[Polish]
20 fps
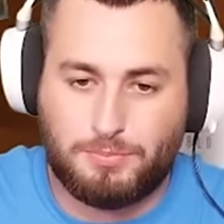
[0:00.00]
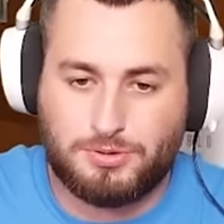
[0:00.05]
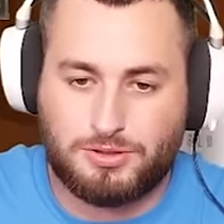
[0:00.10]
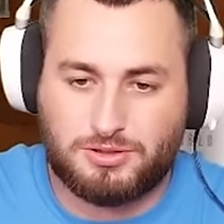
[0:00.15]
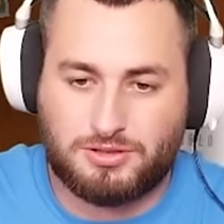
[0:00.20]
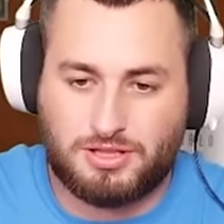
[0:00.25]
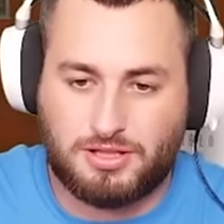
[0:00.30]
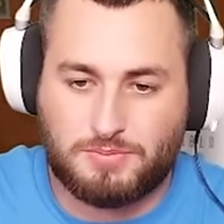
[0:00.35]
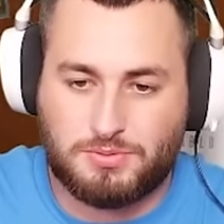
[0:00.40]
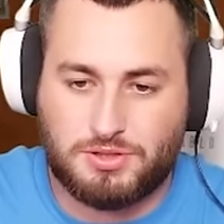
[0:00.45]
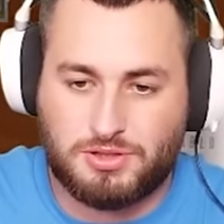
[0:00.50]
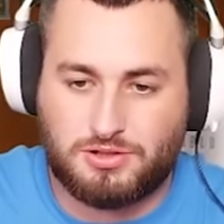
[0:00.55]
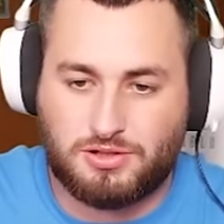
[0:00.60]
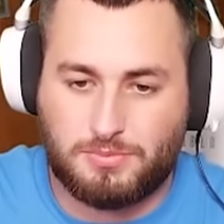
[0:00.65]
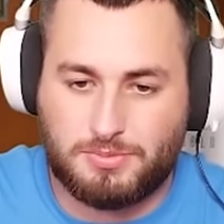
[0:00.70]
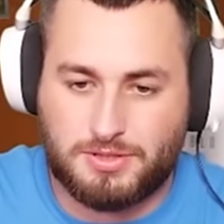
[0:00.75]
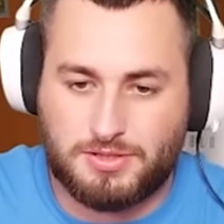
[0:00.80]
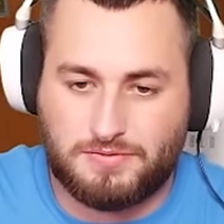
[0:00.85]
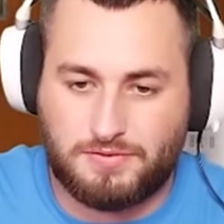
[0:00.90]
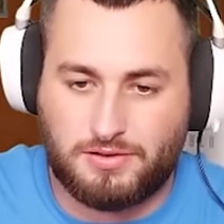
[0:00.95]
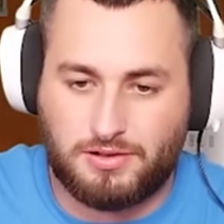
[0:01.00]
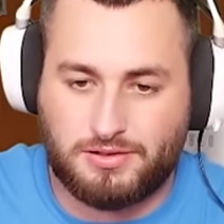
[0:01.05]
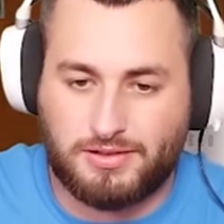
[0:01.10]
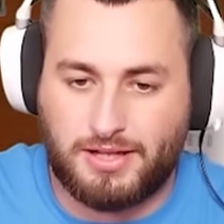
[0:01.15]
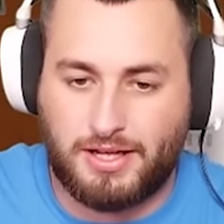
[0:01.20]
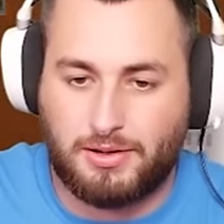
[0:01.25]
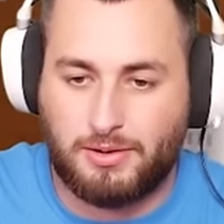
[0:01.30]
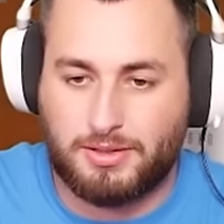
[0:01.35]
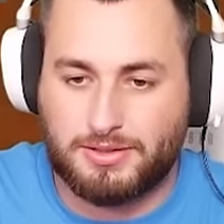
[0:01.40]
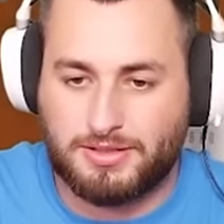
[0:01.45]
Później to tak brzydko będzie
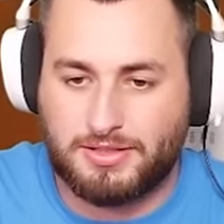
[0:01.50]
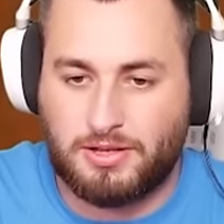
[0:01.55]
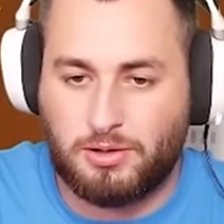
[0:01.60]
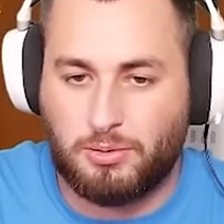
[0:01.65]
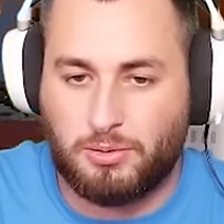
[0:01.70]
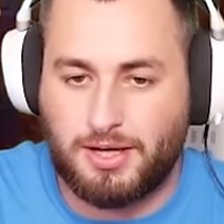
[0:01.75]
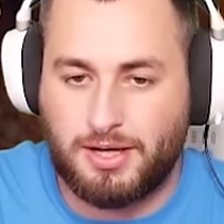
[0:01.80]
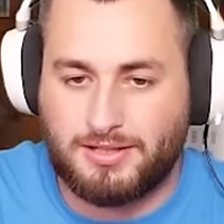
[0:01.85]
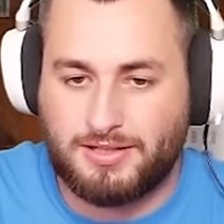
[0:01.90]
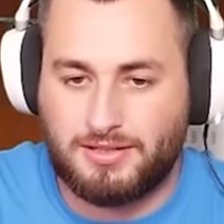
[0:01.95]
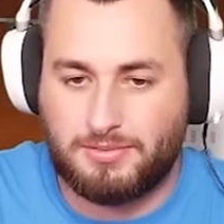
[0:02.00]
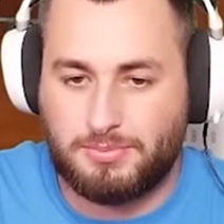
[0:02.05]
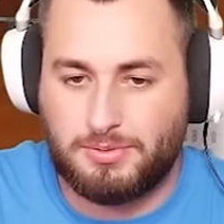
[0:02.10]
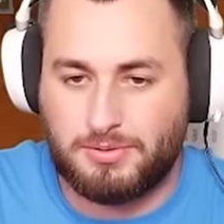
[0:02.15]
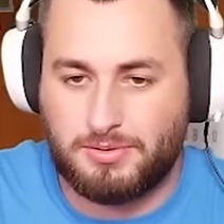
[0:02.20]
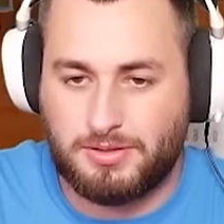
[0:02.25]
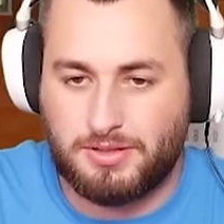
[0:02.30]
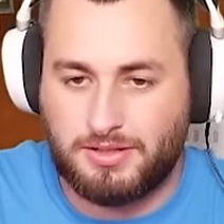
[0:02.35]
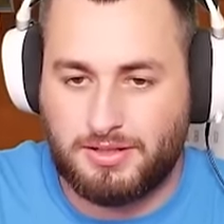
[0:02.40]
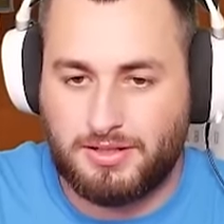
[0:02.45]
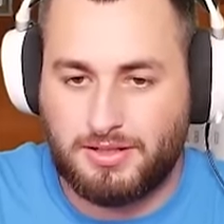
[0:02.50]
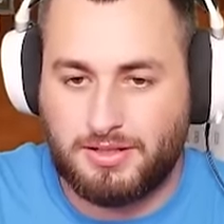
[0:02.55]
wyglądało, takie ładne były.